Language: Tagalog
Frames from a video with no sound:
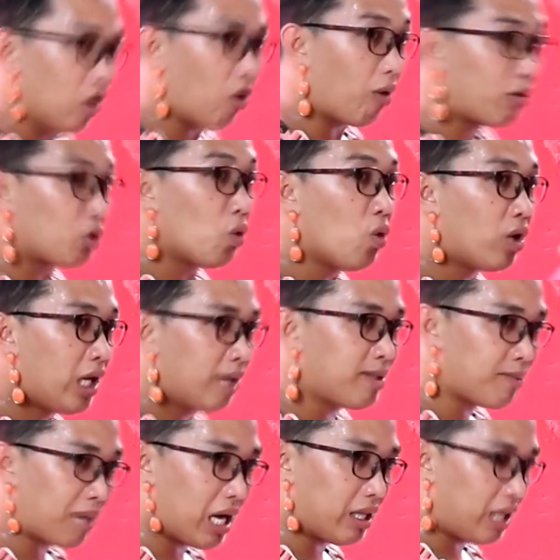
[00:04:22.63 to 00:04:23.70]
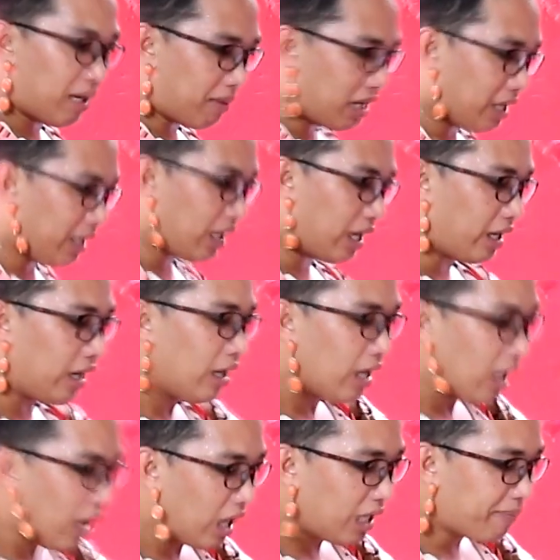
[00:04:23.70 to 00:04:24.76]
Pau two gifts madam ari ari.
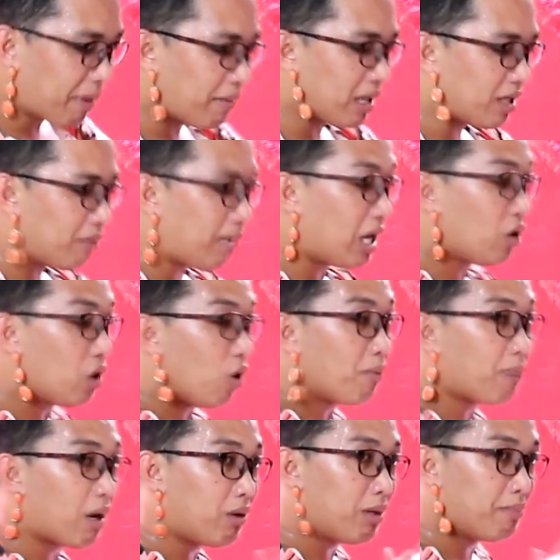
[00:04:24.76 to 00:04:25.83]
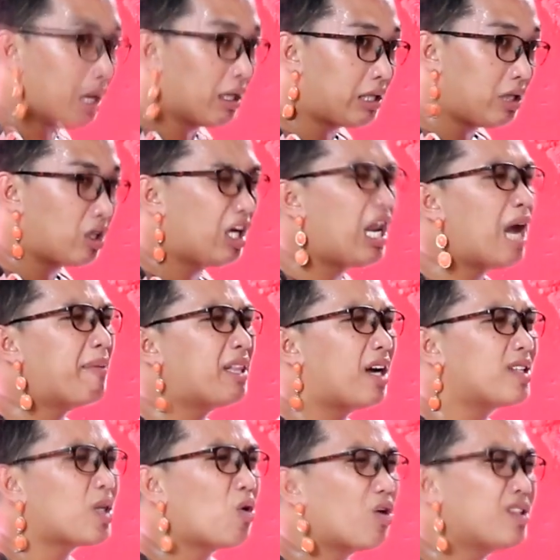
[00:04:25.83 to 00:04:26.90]
Ari pa madam. Meron akong power bank ginamit ang
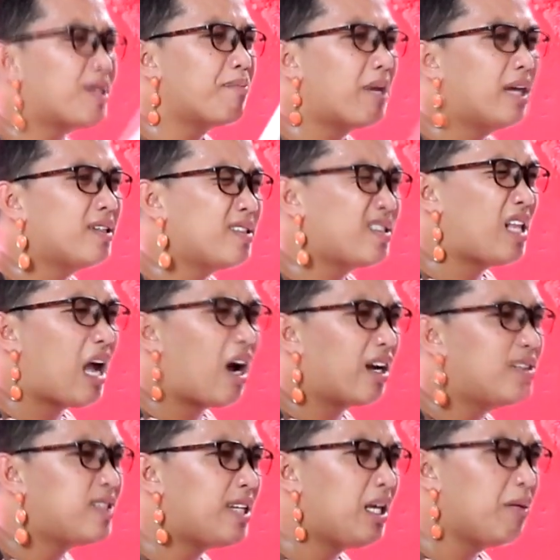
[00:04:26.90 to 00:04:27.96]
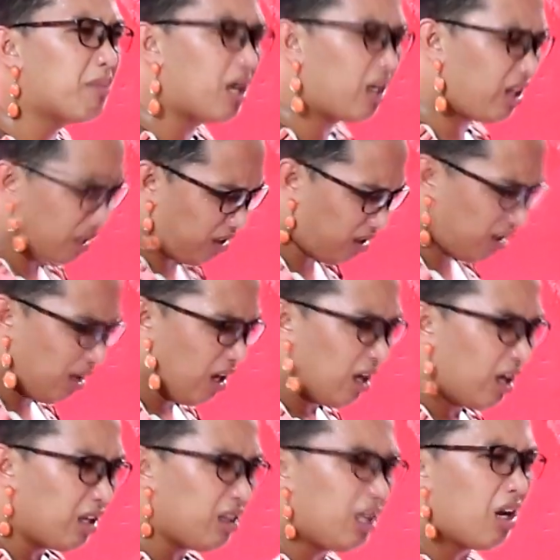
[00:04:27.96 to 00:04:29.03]
asawa ko isang beses lang ay siman ay
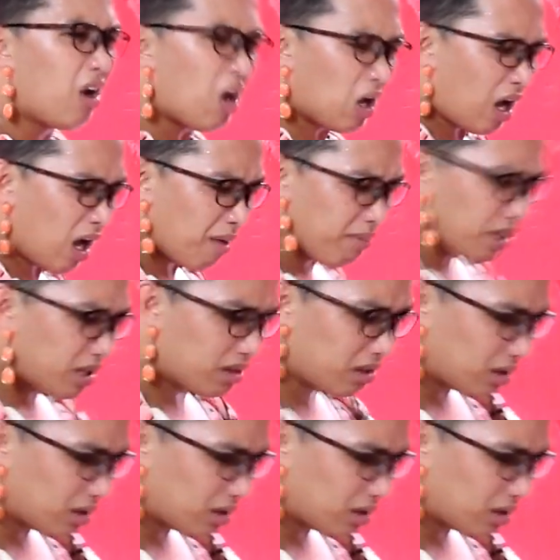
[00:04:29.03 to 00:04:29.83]
hindi na nagamit.